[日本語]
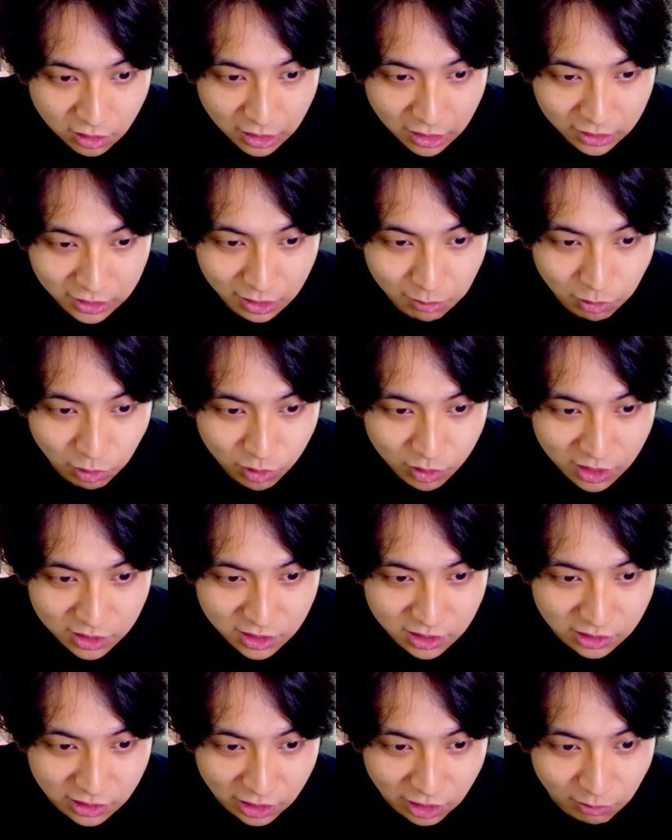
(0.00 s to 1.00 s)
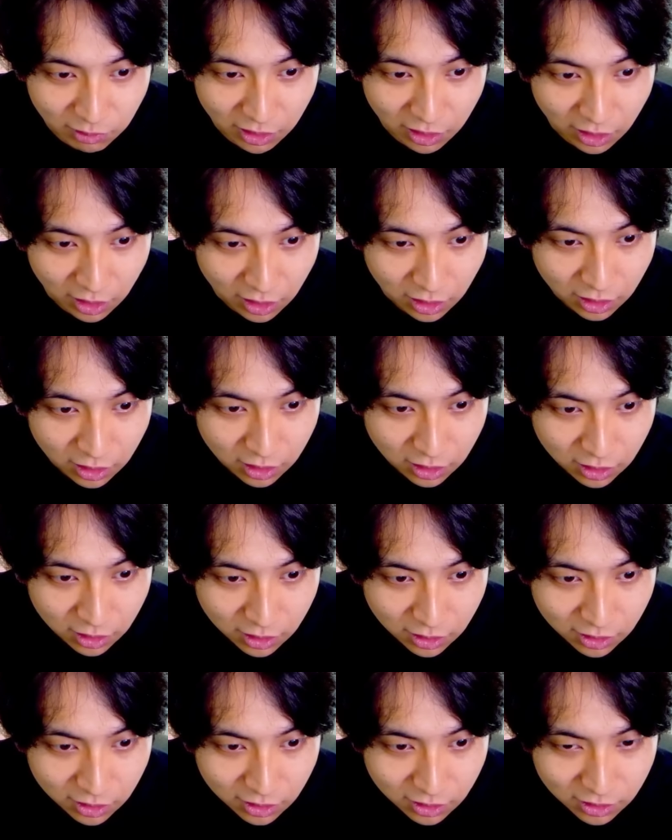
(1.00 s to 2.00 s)
頭おかしいんかお前
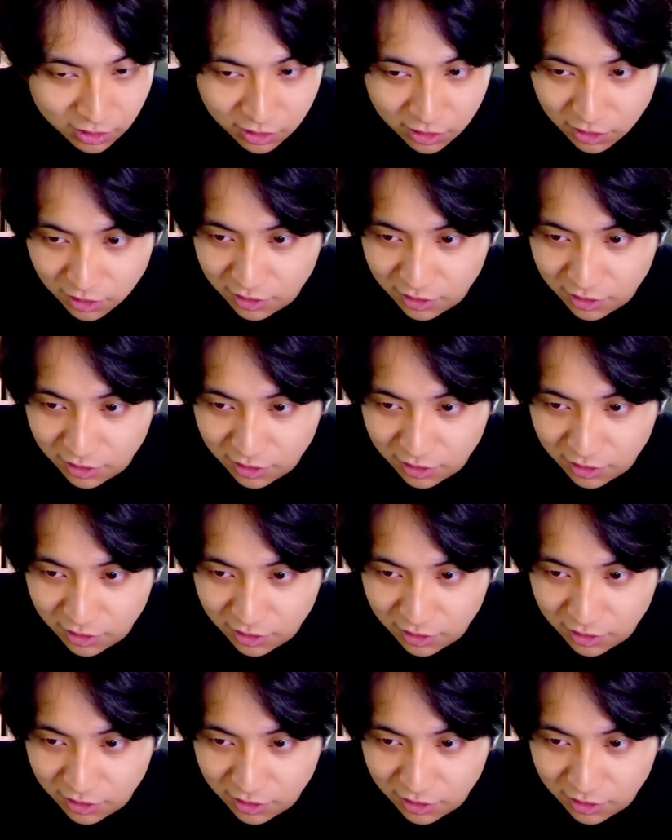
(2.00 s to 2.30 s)
ど